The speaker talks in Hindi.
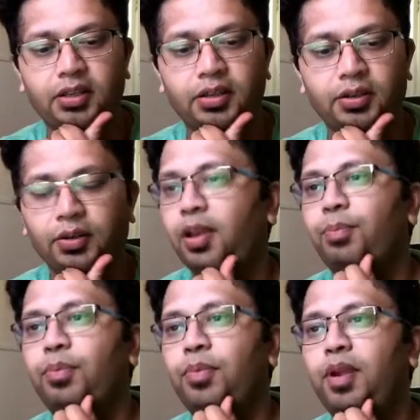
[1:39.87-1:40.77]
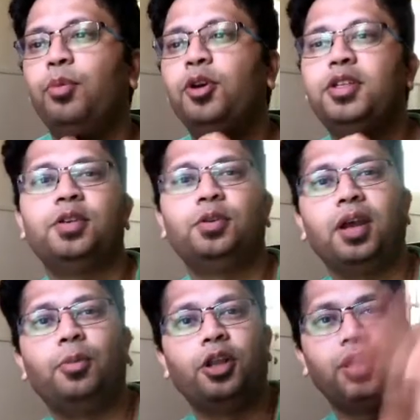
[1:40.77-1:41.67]
ओके ये मूड चेंज हो गया
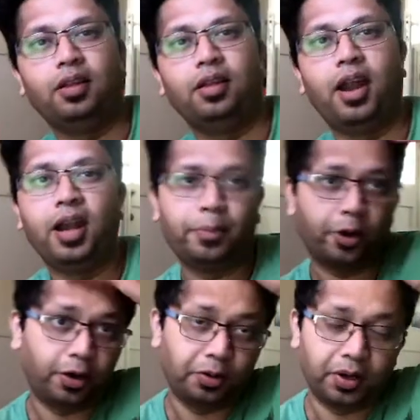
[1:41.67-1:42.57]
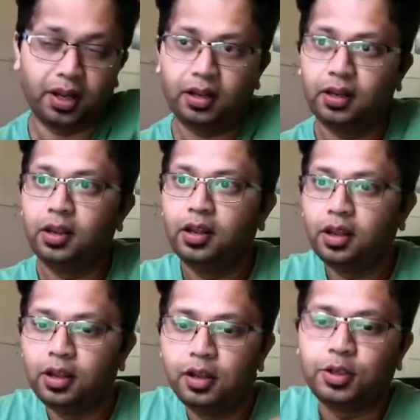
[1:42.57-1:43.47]
बहुत ही एंड प्रोडक्ट हो गया
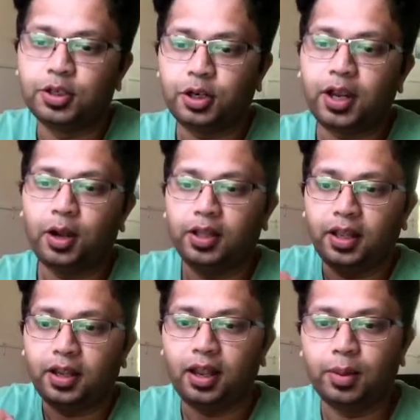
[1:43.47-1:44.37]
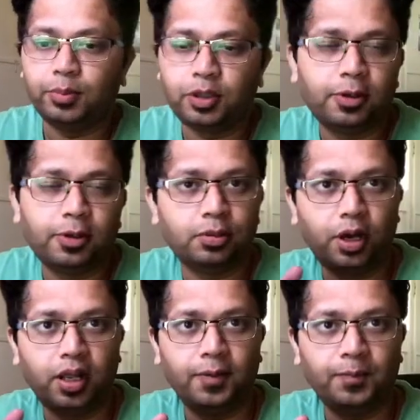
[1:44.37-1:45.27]
सोच लो क्या होता है कि हम सुबह सुबह
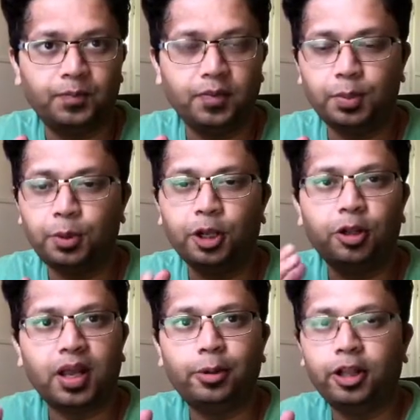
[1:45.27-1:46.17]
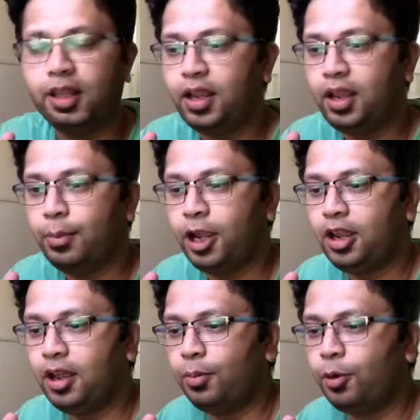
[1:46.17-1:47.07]
उठे हम्म, बहुत लोग क्या बोलते हैं कि भाई
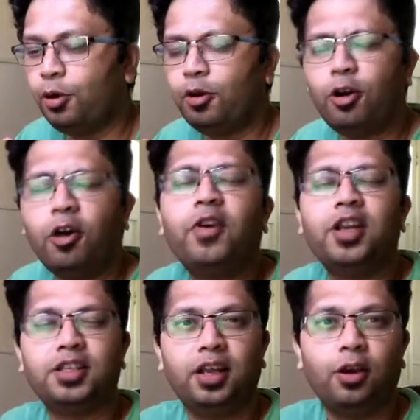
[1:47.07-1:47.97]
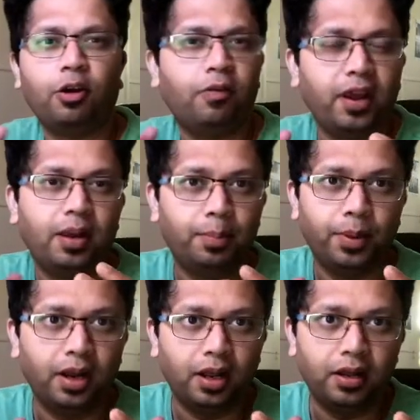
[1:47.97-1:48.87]
हमको कॉफ़ी चाहिए कॉफ़ी के
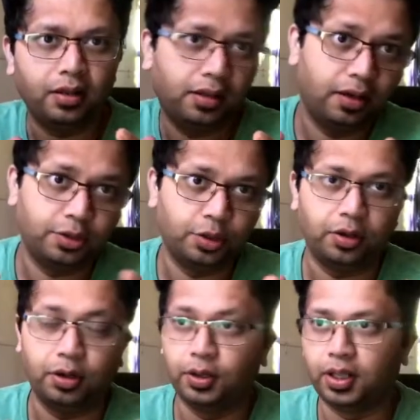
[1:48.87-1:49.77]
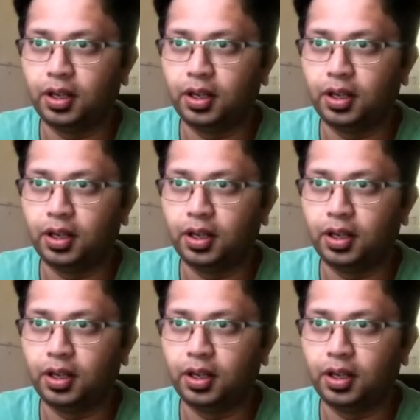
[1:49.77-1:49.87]
बिना दिन शुरू नहीं होता